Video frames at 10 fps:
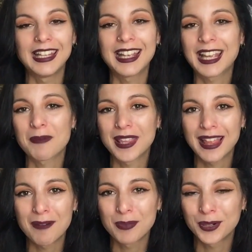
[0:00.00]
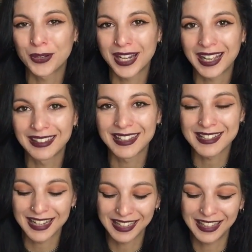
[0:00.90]
y es que me da apuro que la gente
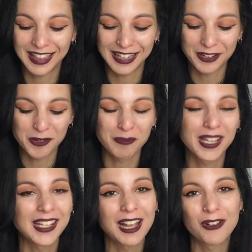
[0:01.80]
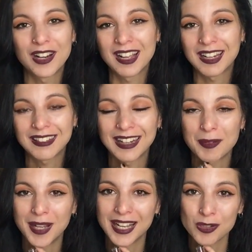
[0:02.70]
se gaste dinero en mí, ya con la carta
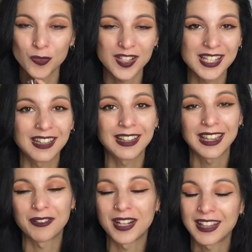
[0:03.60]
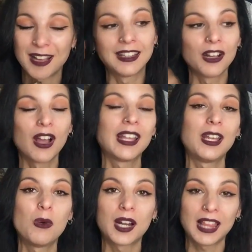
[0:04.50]
era más que suficiente, de verdad. La tengo
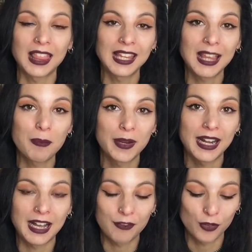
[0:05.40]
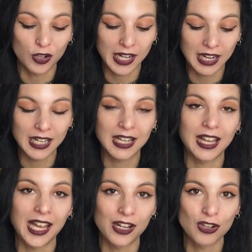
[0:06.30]
ahí guardadita para forrarla y
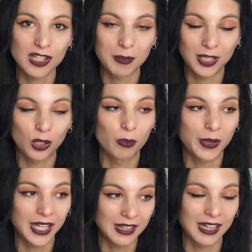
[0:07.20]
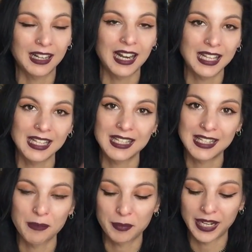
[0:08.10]
que no se me estropee y tenerla ahí
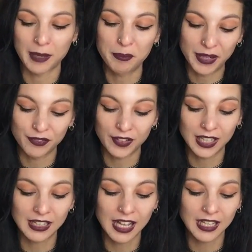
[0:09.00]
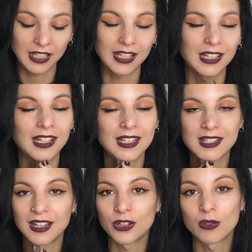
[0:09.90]
siempre perfecta y en
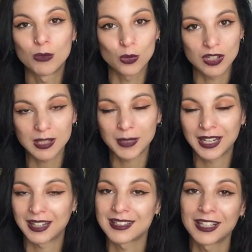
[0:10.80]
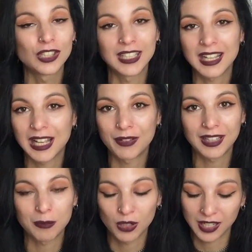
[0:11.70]
serio, muchísimas gracias. No tenías que
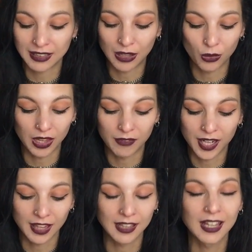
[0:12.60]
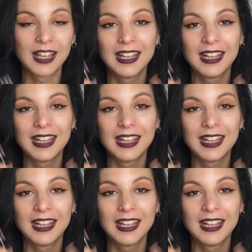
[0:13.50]
haberte molestado, de verdad.